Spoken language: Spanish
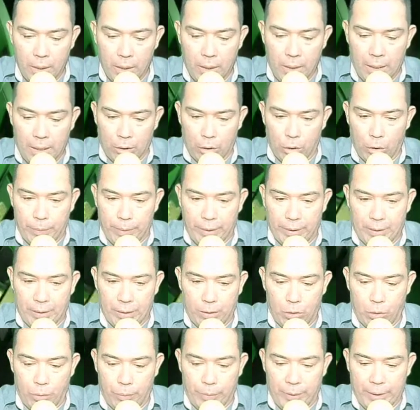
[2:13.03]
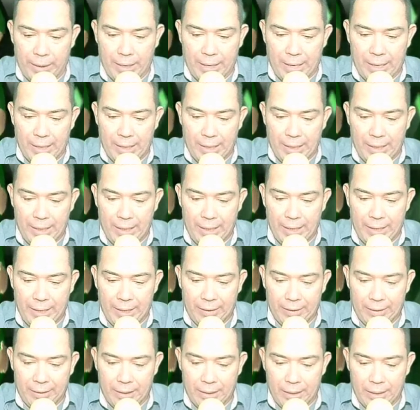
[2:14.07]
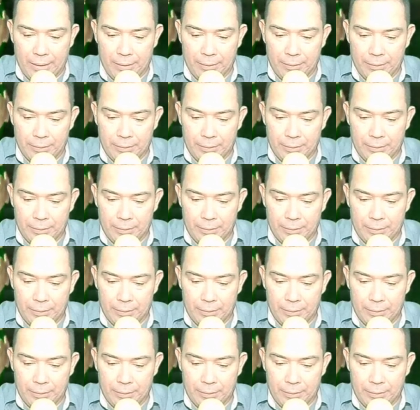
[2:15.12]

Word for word: la tormenta tropical ETA.